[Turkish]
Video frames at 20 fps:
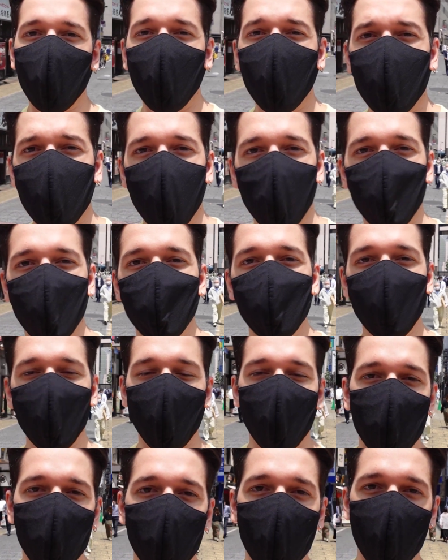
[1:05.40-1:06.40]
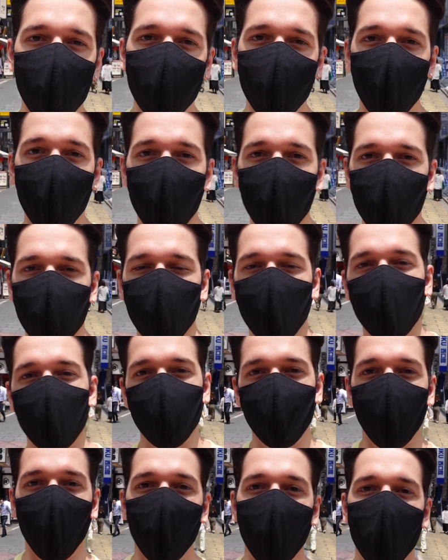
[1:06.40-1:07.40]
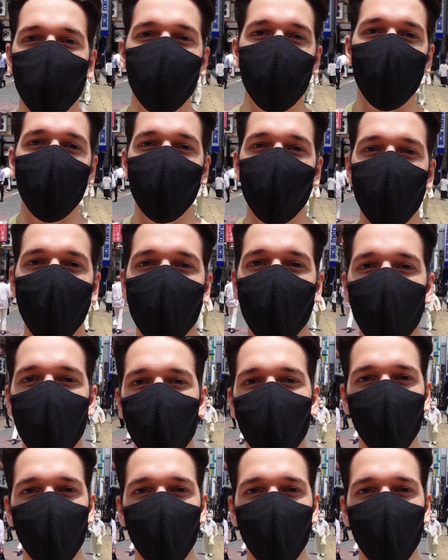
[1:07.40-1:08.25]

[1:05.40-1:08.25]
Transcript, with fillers: geniş yaptığımız zaman öndeki insanlara sıkıntı problem çıkaracağından